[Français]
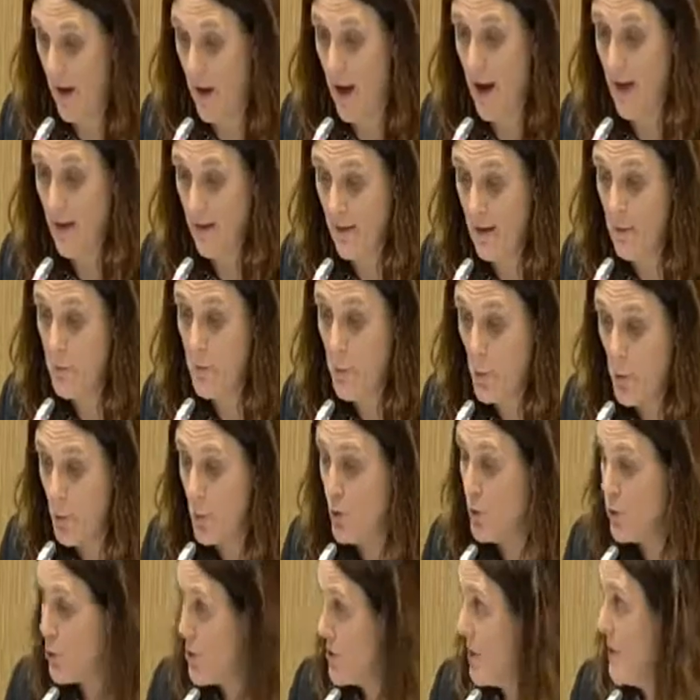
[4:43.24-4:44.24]
a été beaucoup
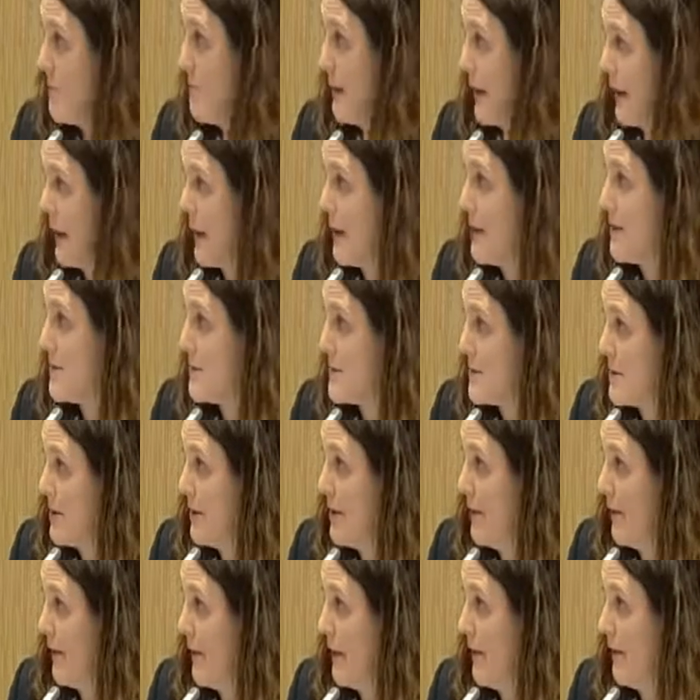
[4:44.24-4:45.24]
touché par la crise,
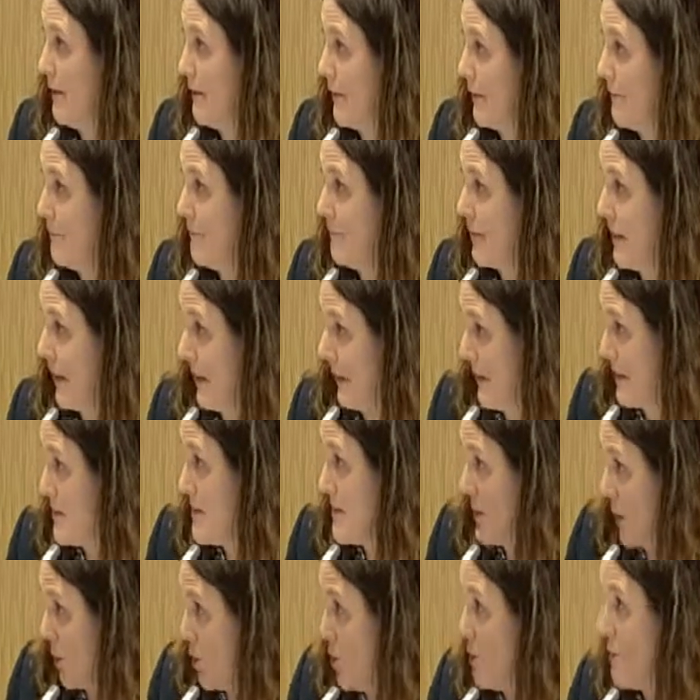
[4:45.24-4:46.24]
euh, la
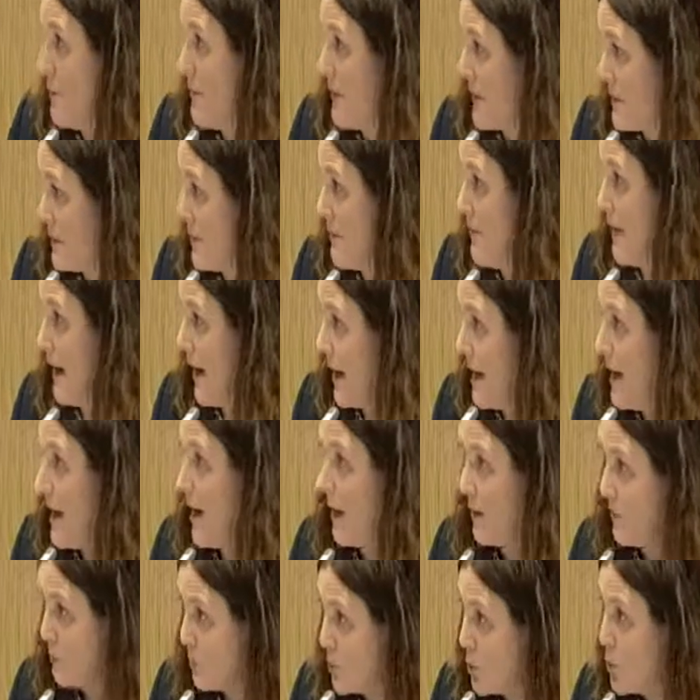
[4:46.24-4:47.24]
crise économique, c'est vrai.
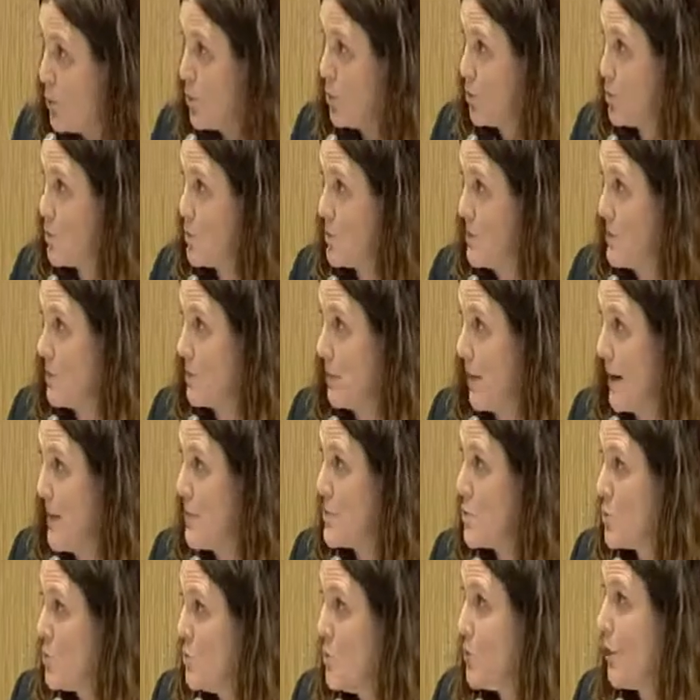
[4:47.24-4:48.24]
Et beaucoup de citoyens
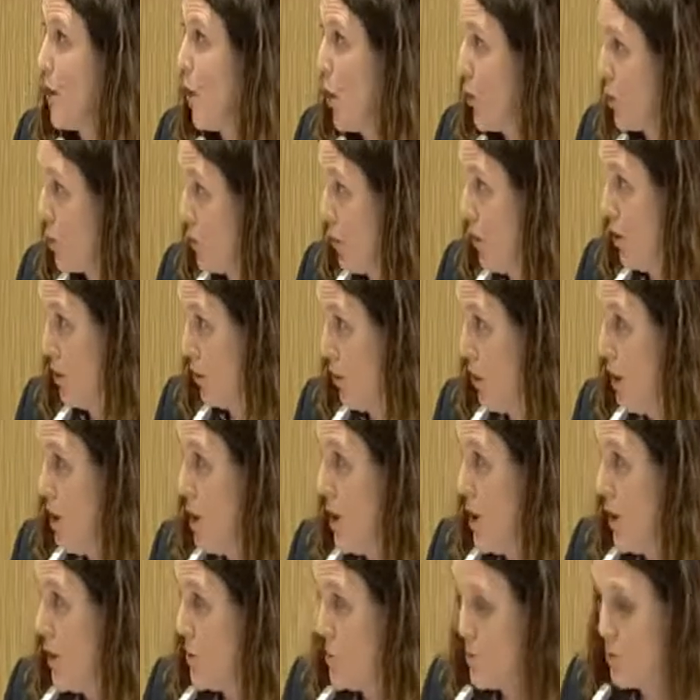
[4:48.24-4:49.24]
souffrent encore,
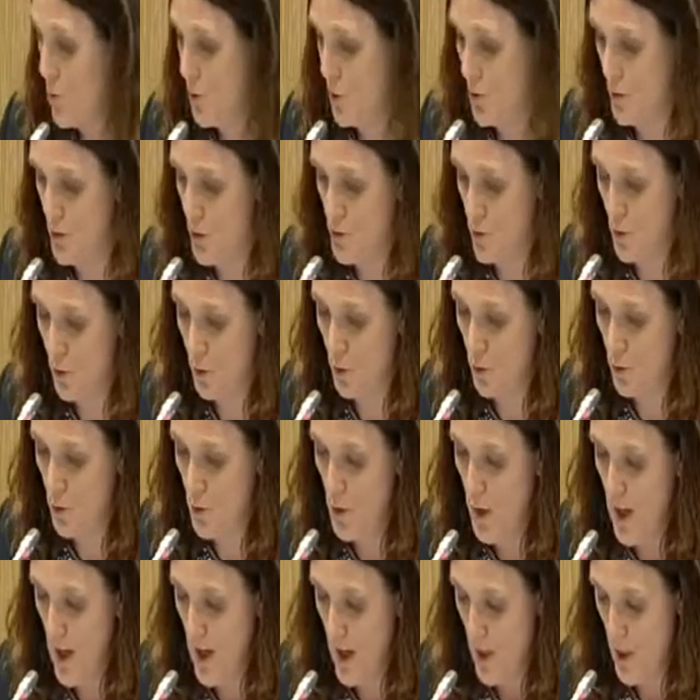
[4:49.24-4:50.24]
surtout
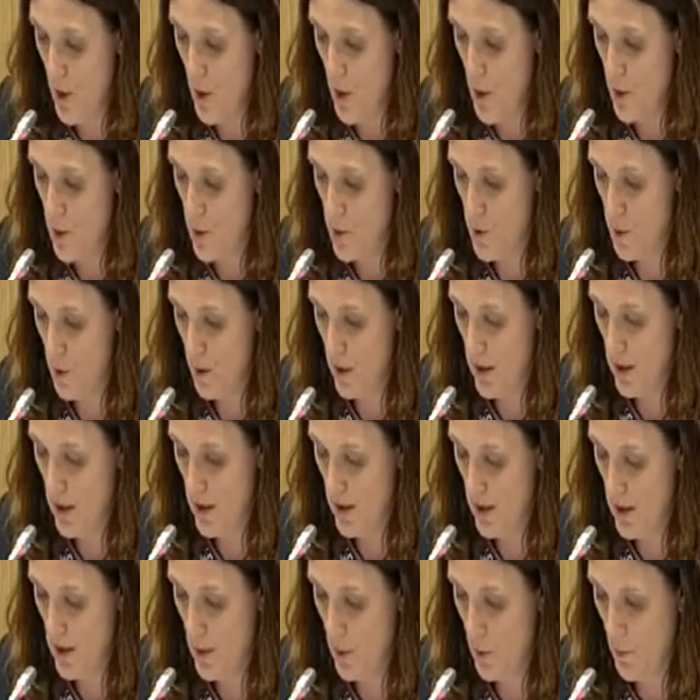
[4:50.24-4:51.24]
euh, ceux qui,
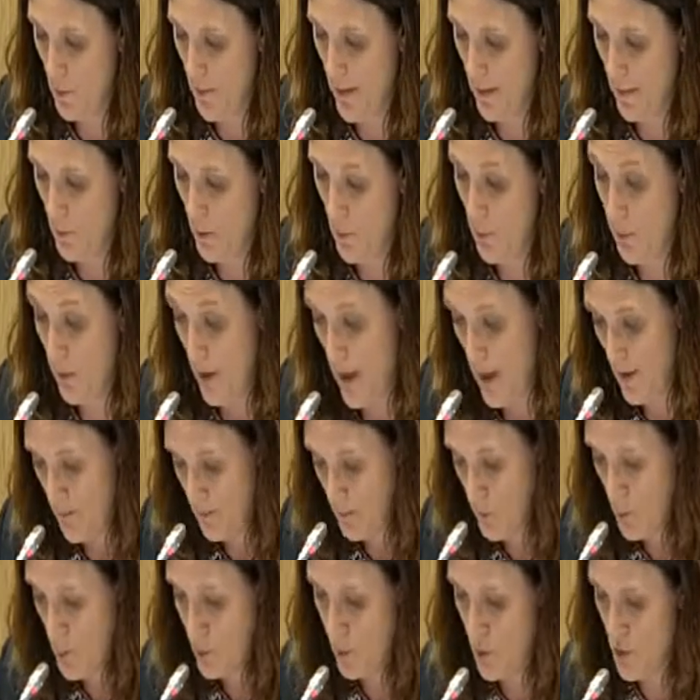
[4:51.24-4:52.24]
n'ont pas d'emploi,
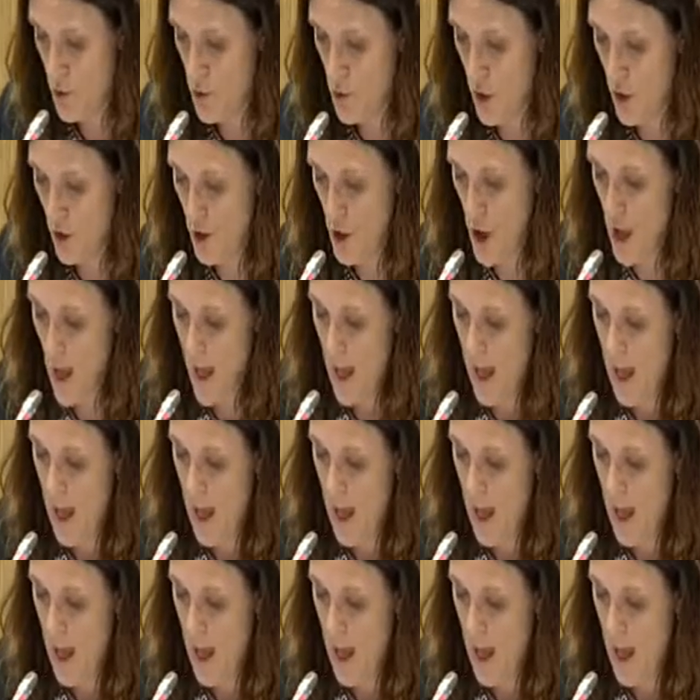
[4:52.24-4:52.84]
beaucoup de jeunes,